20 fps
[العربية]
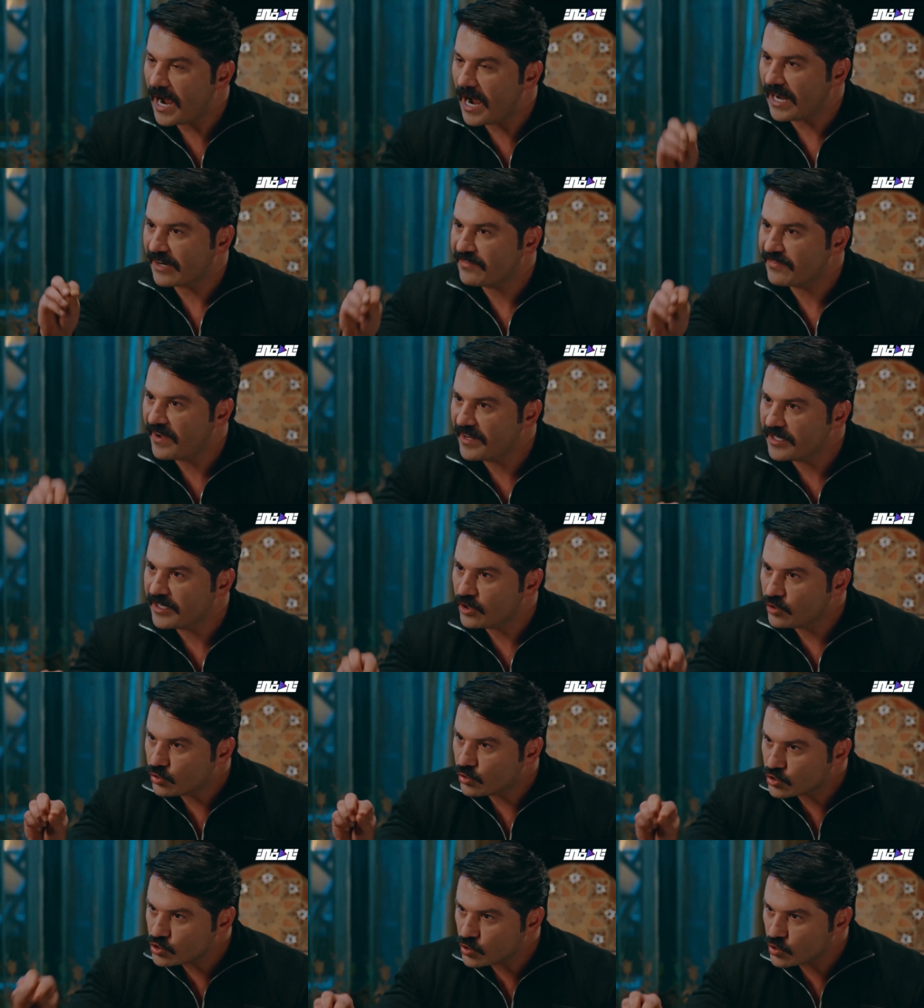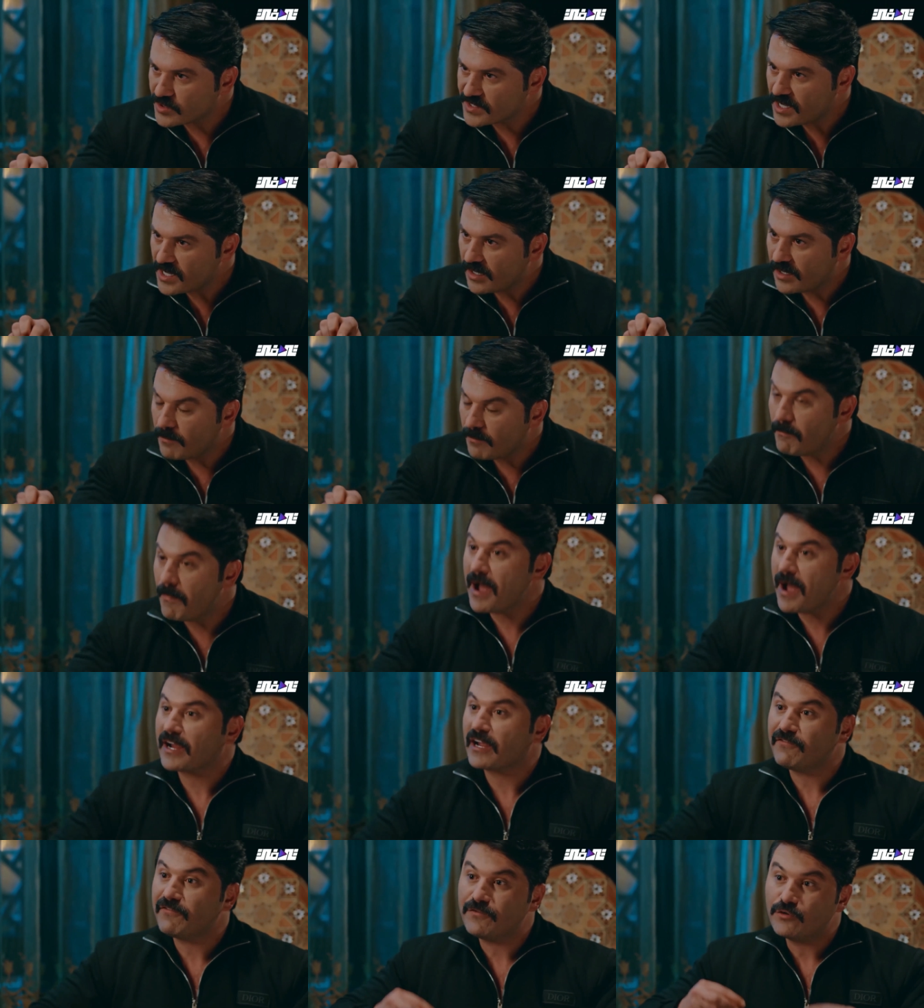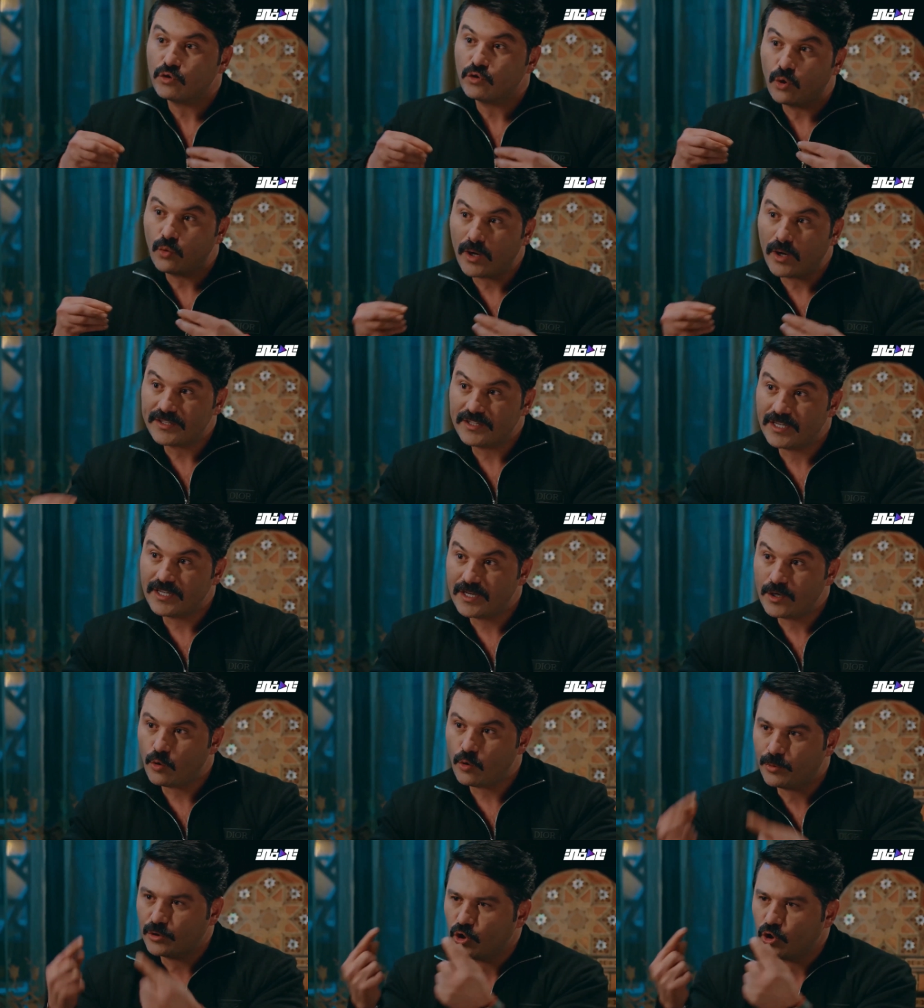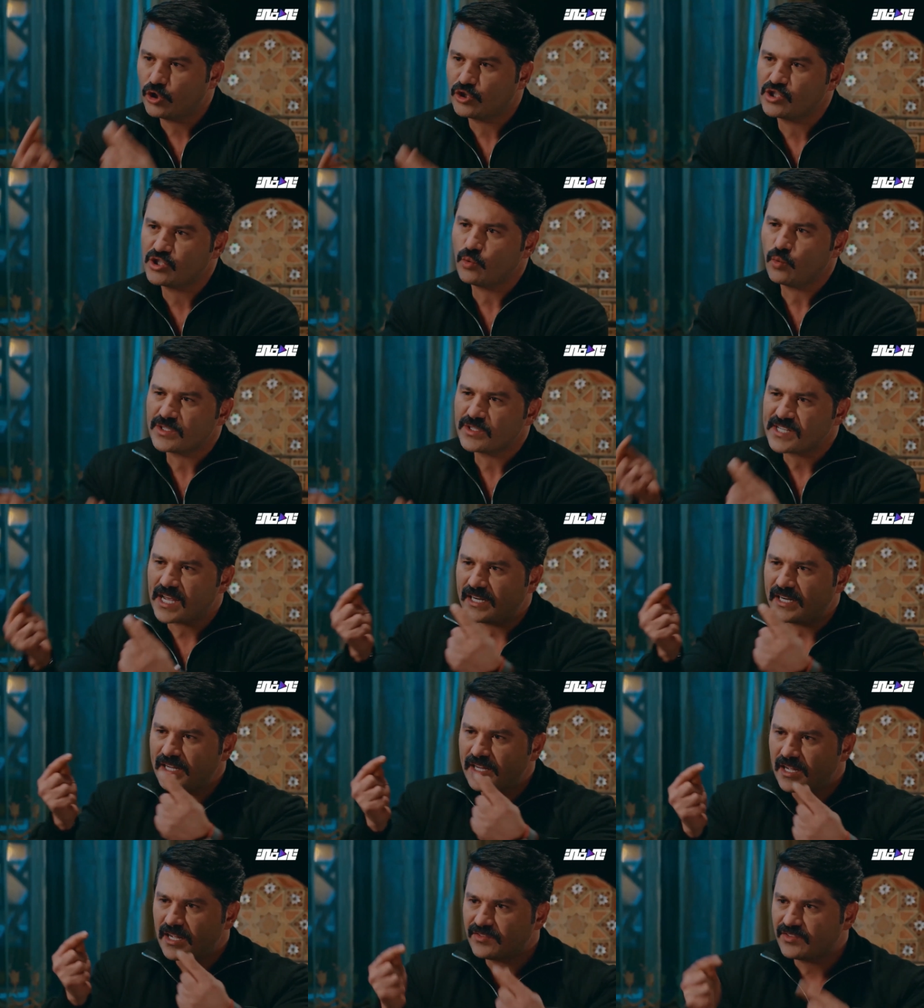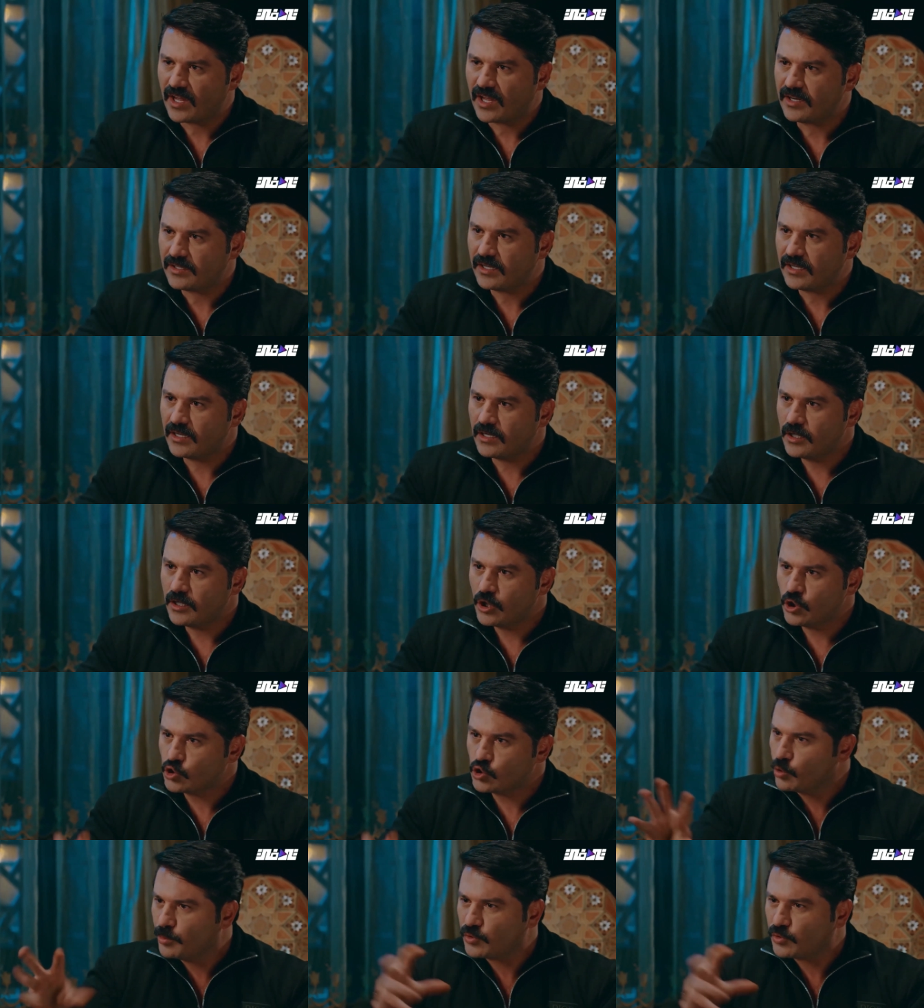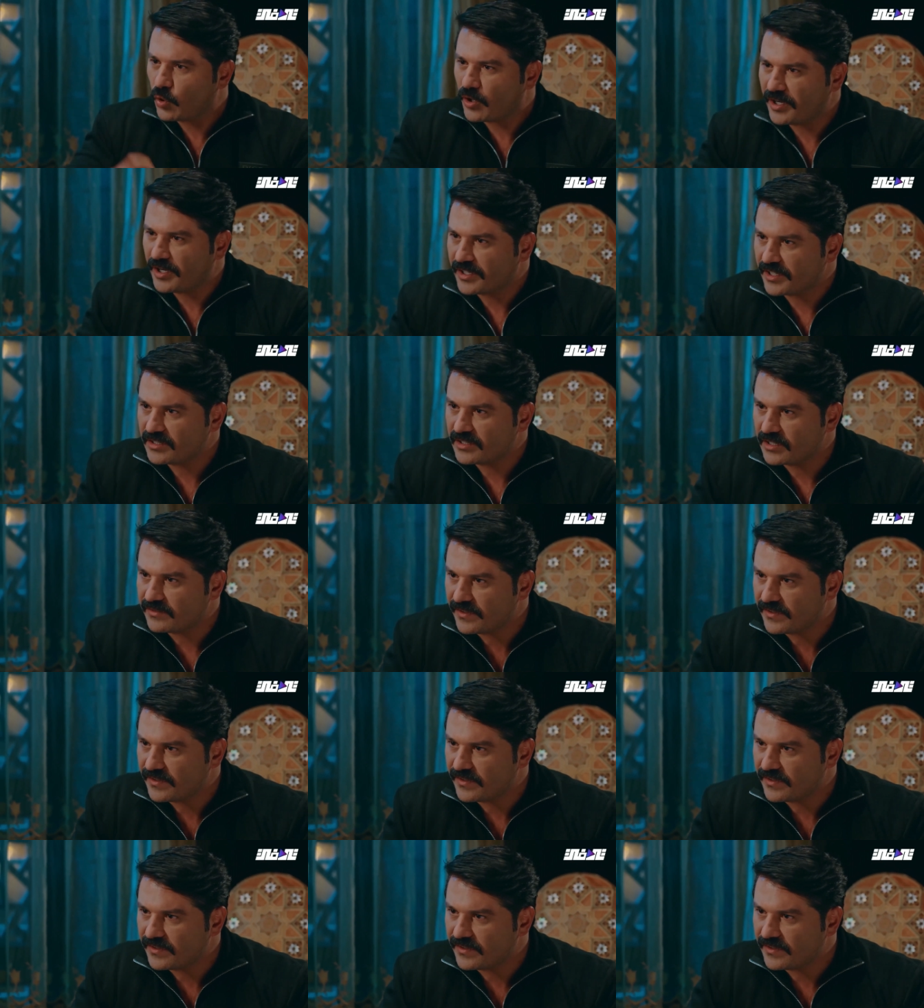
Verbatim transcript: عرفانة انه جوزها ما كفته وحدة وبده يتجوز عليها الثانية شو متوقع ردة